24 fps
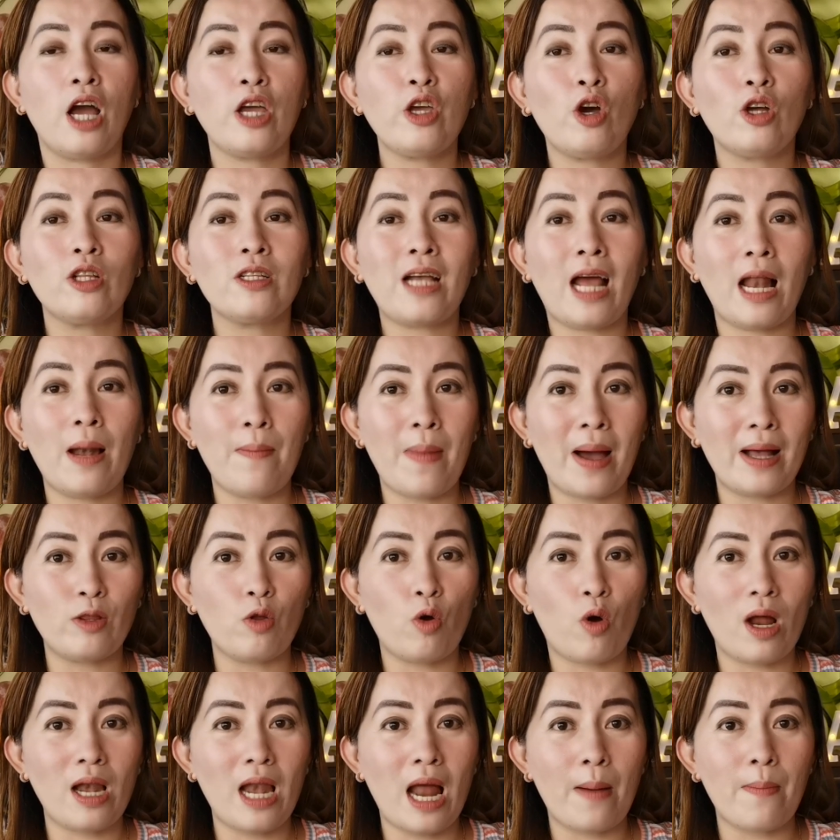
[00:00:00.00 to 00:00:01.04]
Ngayon,
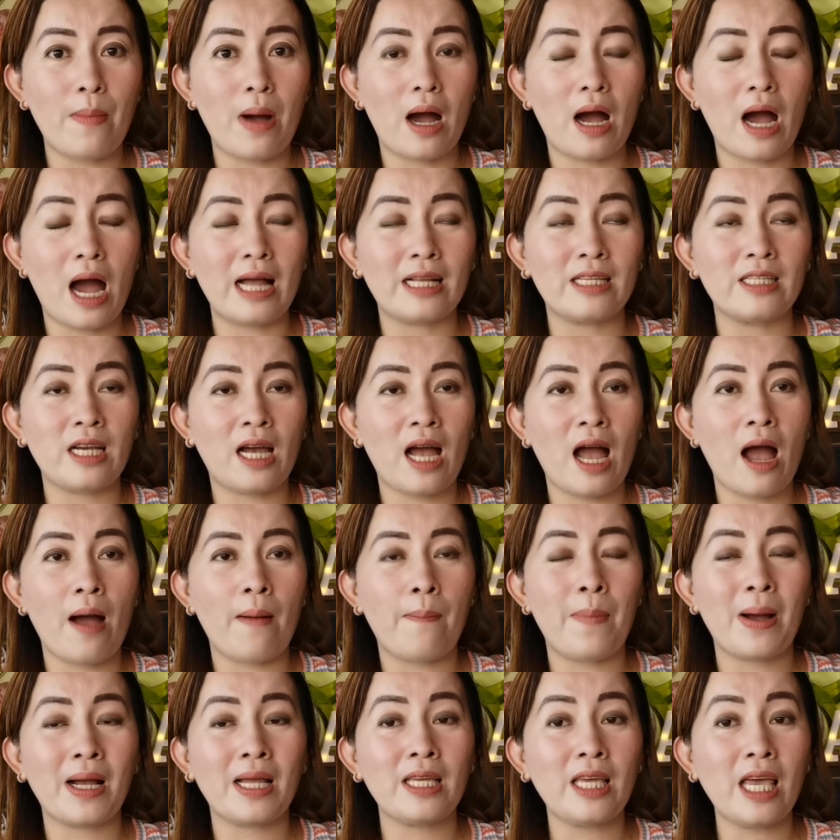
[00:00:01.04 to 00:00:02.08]
kalmado ka lamang at
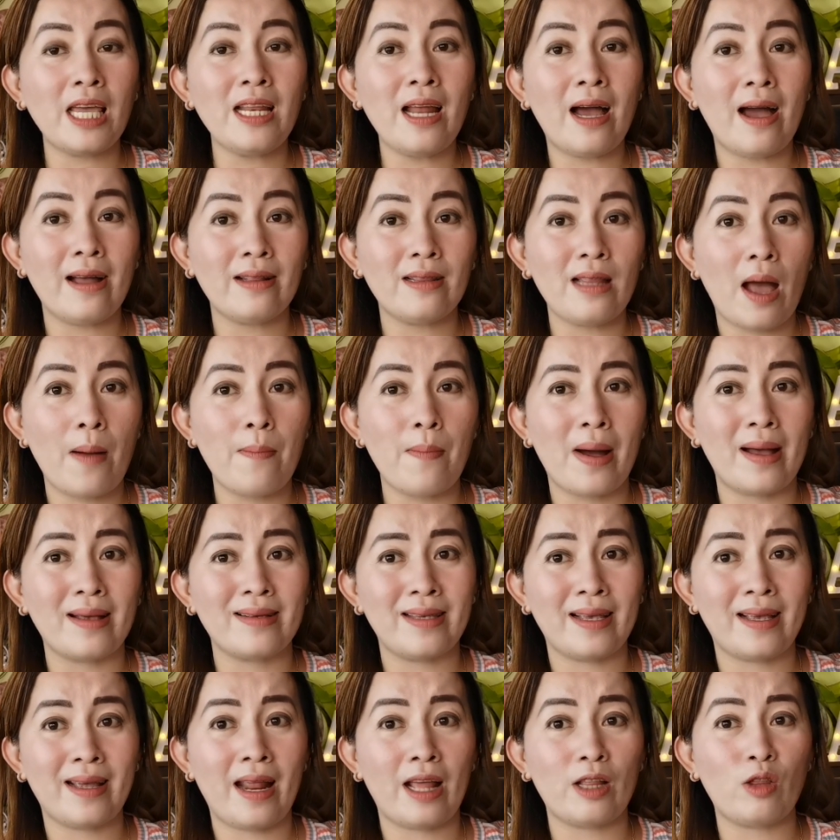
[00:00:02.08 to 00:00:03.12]
saka pag ikay nakatama,
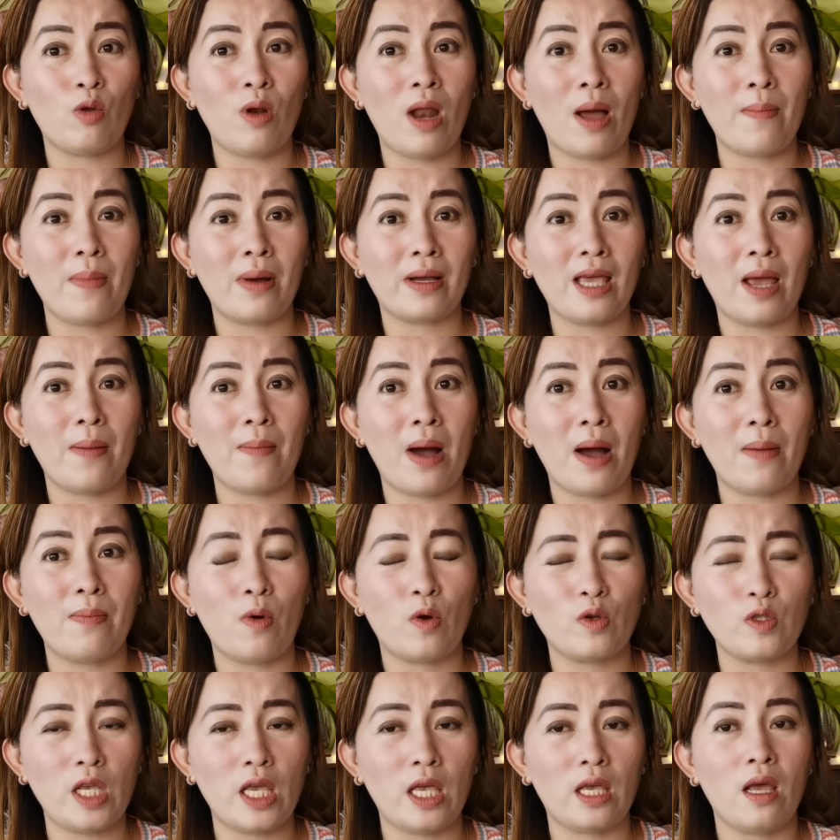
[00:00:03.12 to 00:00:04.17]
sikreto lamang yan mga
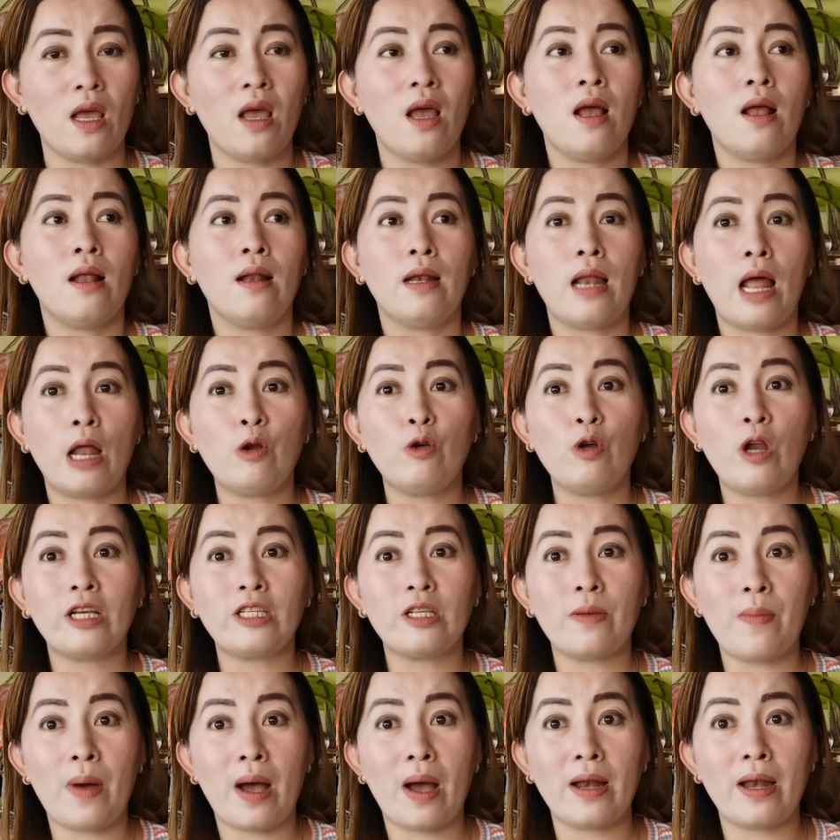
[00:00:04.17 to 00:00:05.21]
bossing lalo
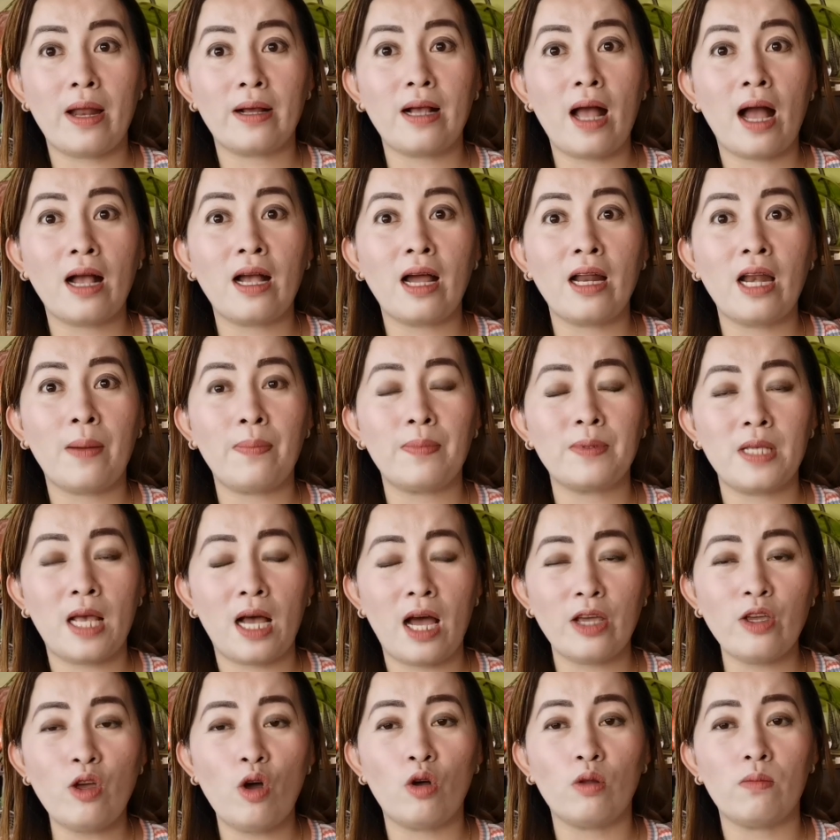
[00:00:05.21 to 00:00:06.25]
na sa mga nagaganap
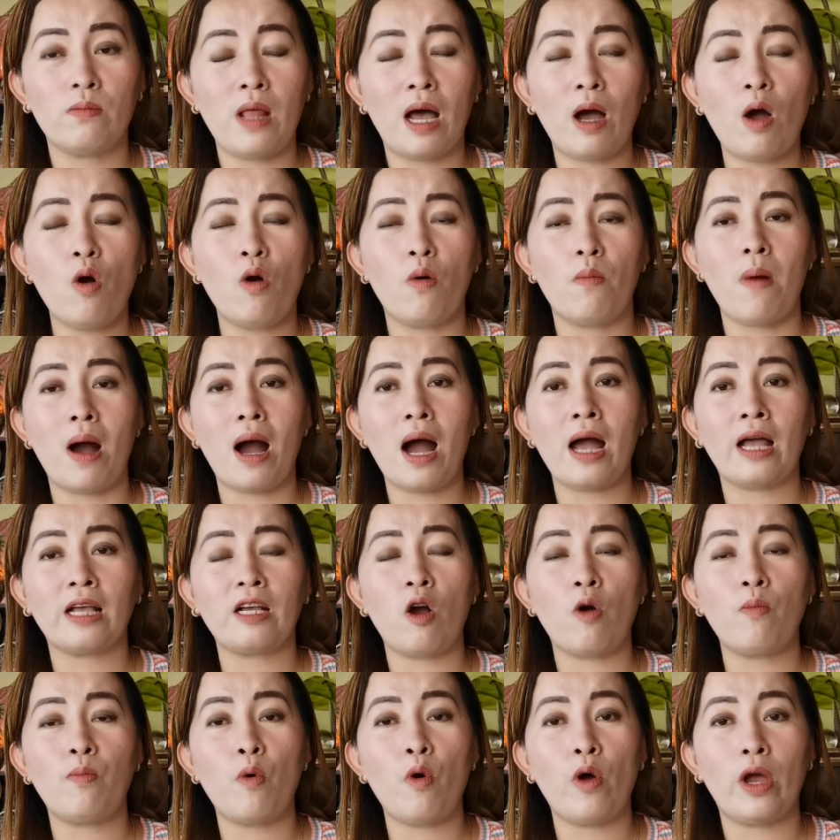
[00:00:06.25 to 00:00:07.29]
sa ngayon, nako, baka
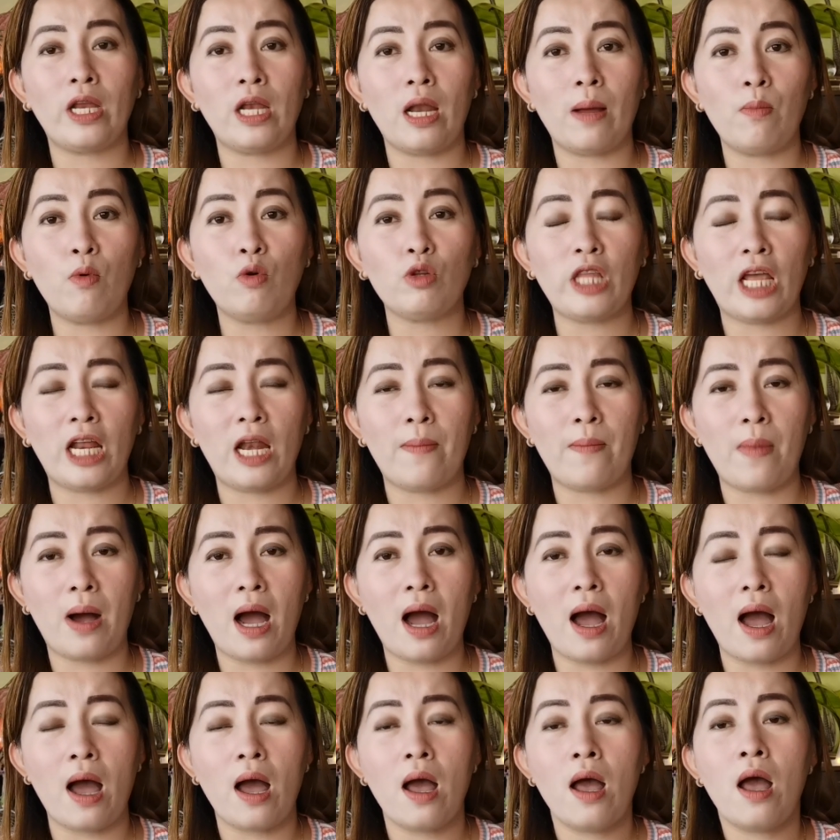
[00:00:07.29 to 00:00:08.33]
ikaw po ay labutin ng
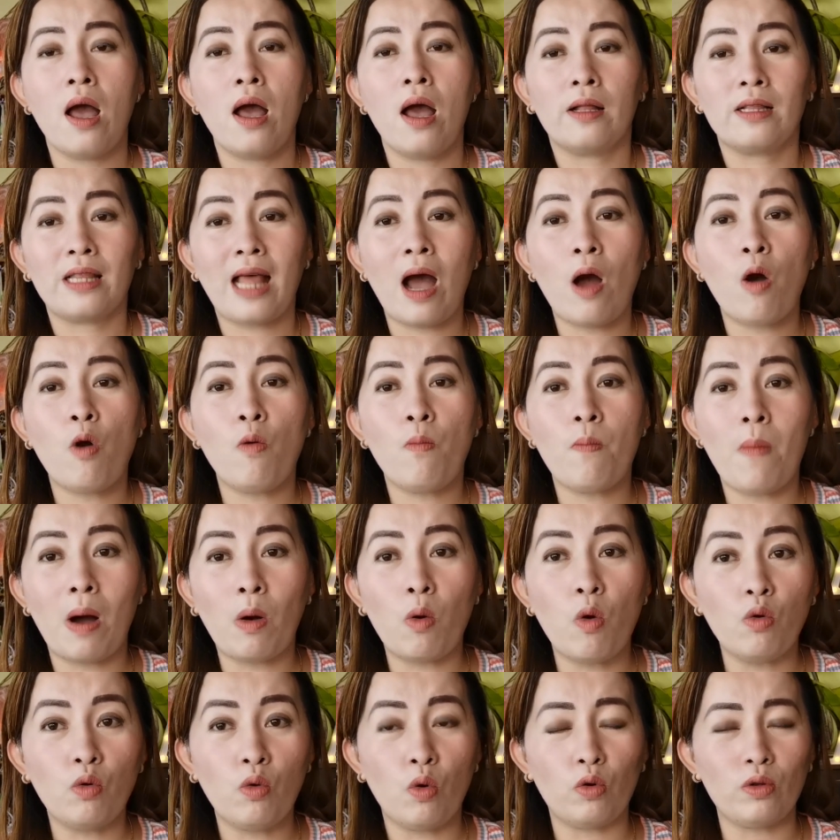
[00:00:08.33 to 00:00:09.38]
mga taong
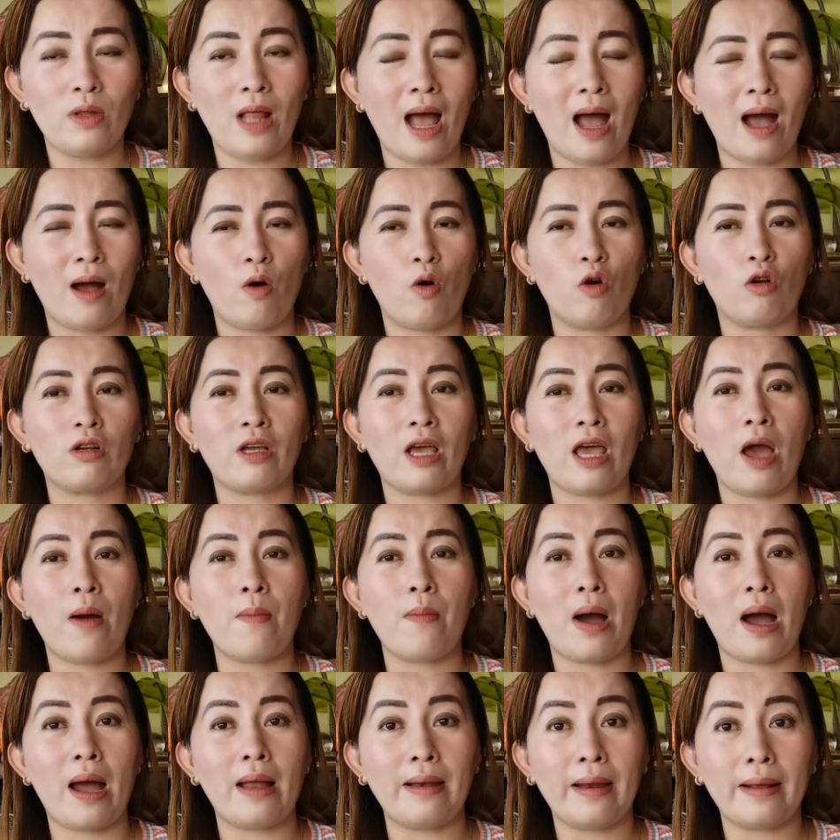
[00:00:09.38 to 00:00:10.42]
mangungutang or
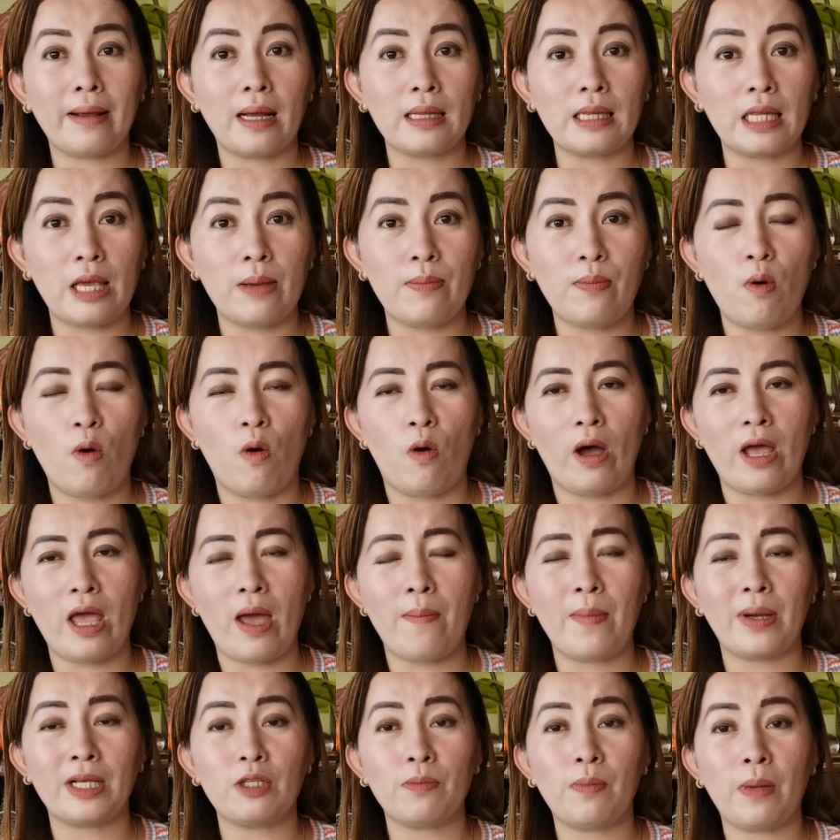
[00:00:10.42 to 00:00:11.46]
kaya mga negatibo.
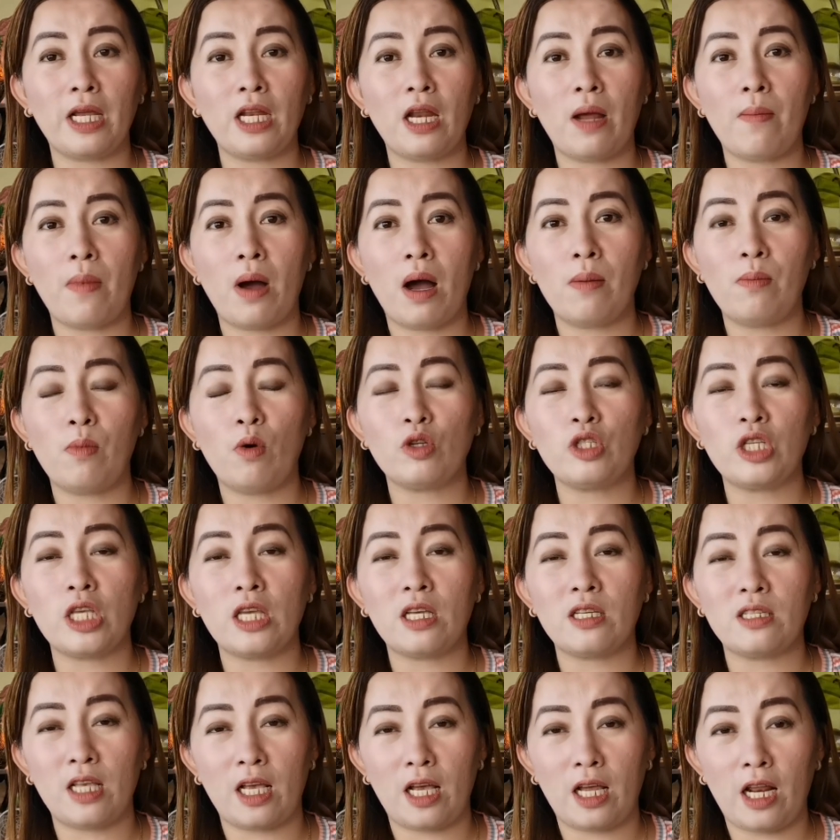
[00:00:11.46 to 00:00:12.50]
Kaya mas may na mga
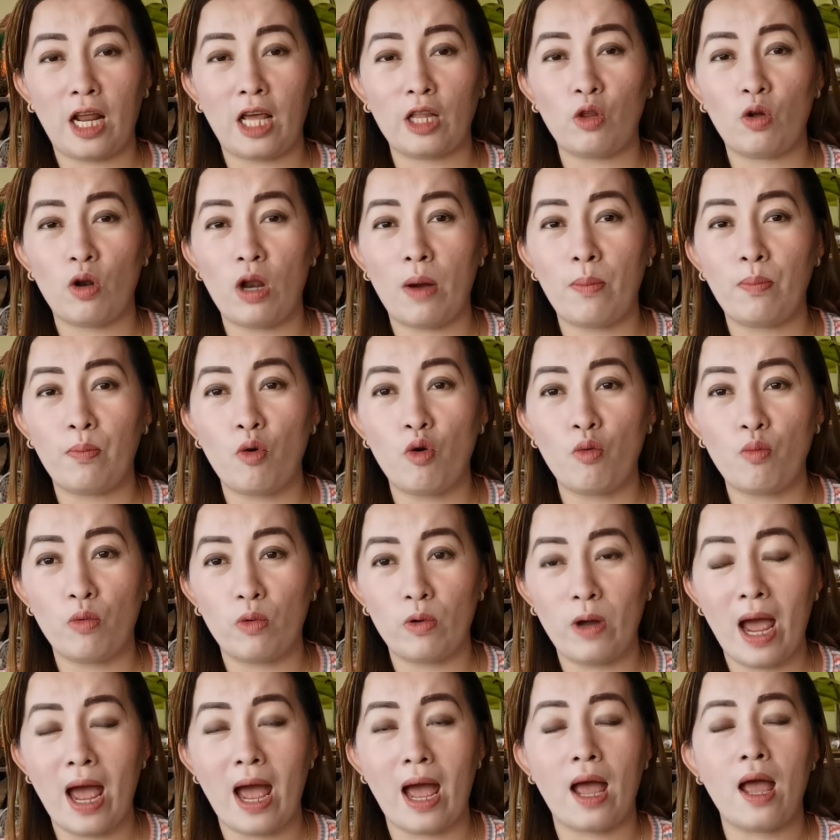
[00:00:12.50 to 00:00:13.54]
bossing sekreto lang po
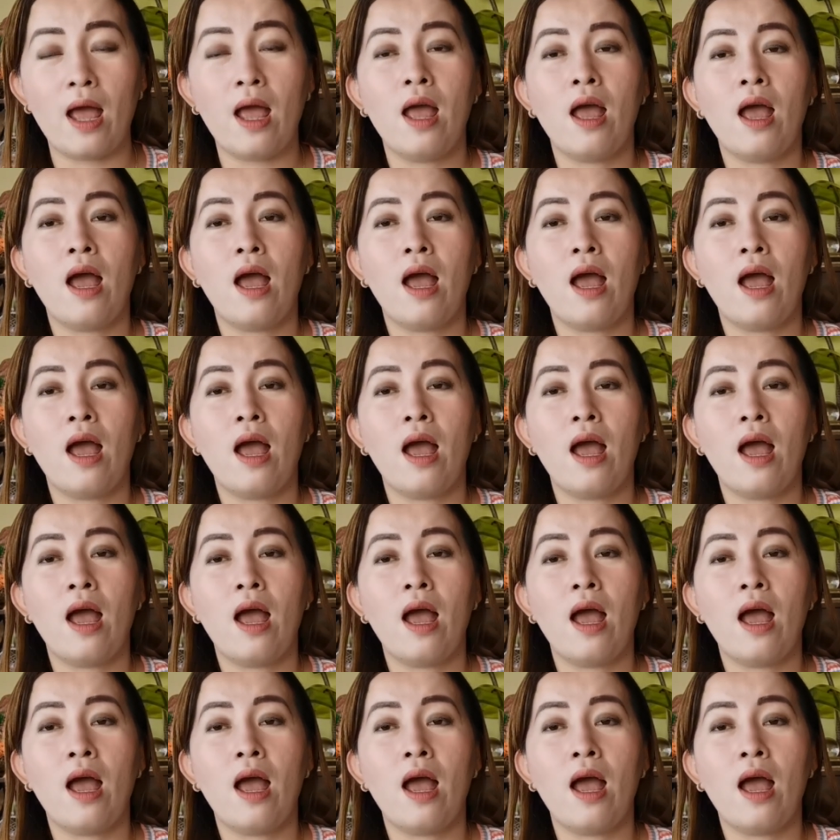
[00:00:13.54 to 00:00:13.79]
muna.